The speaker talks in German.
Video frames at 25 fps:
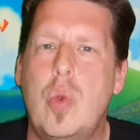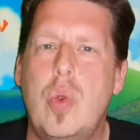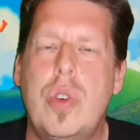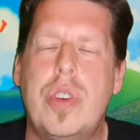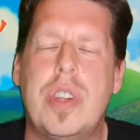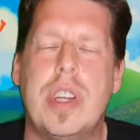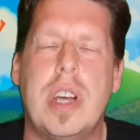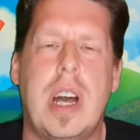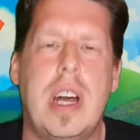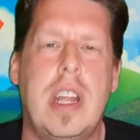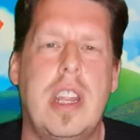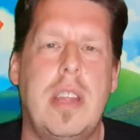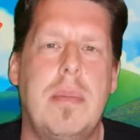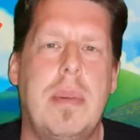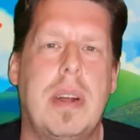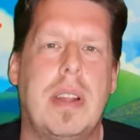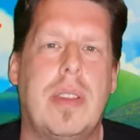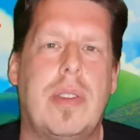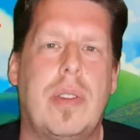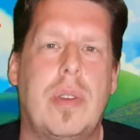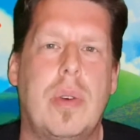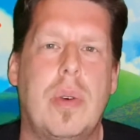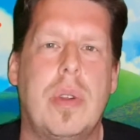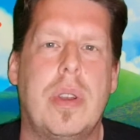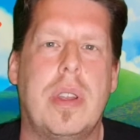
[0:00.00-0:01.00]
gute
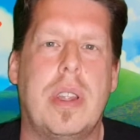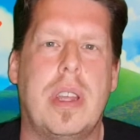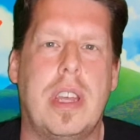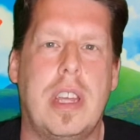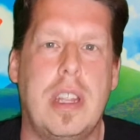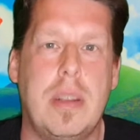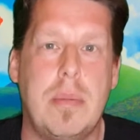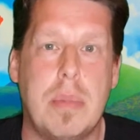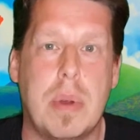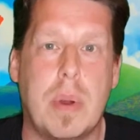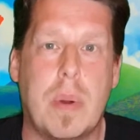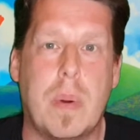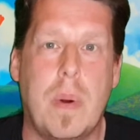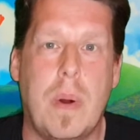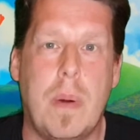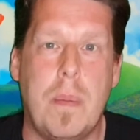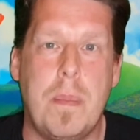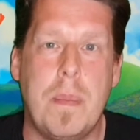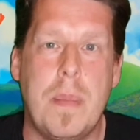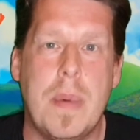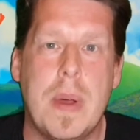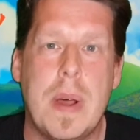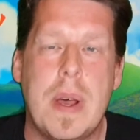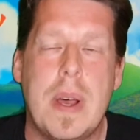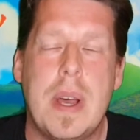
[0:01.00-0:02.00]
Animationen
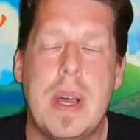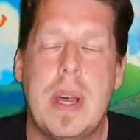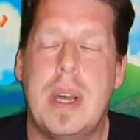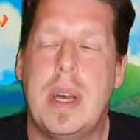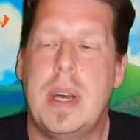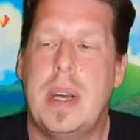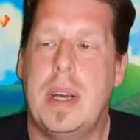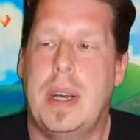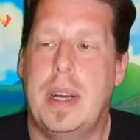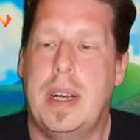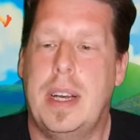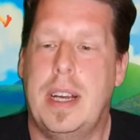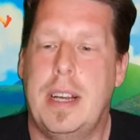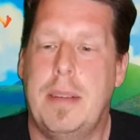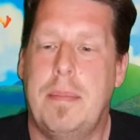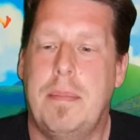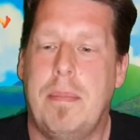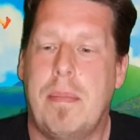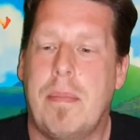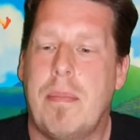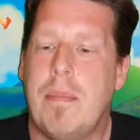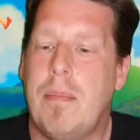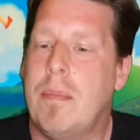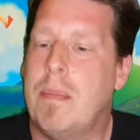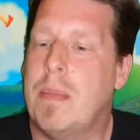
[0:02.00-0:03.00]
hinbekommen.
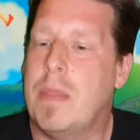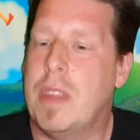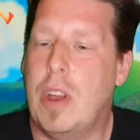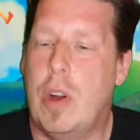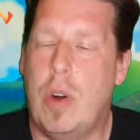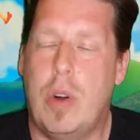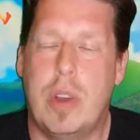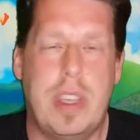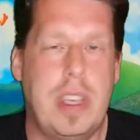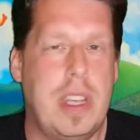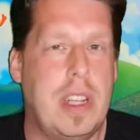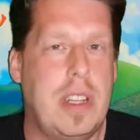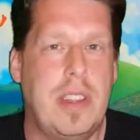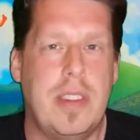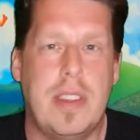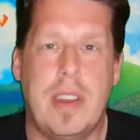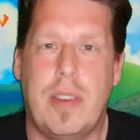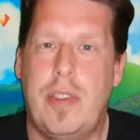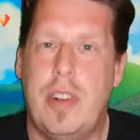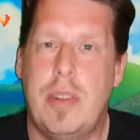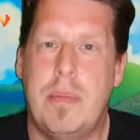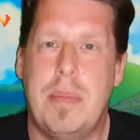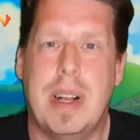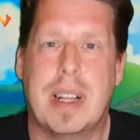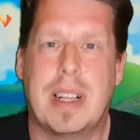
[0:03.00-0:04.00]
Ähm, auch hier, dieser
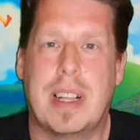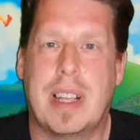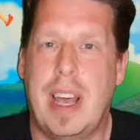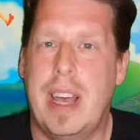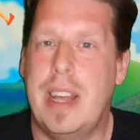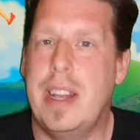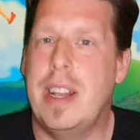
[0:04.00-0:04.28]
Film macht